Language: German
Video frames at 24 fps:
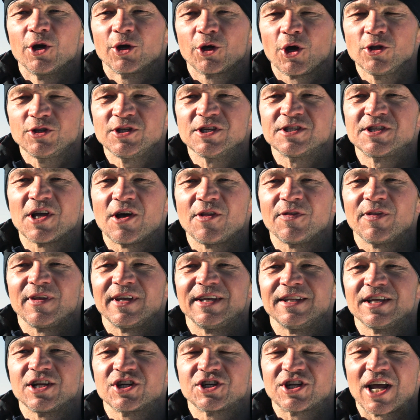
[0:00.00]
könnt ihr es dann
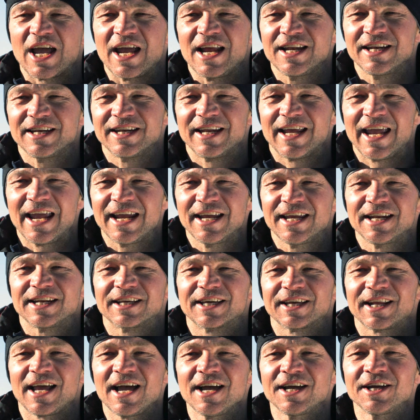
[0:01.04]
in den steilen
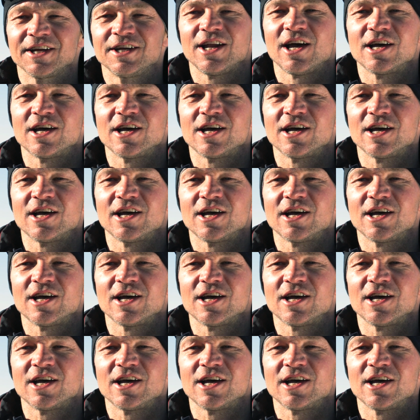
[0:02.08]
Hängen krachen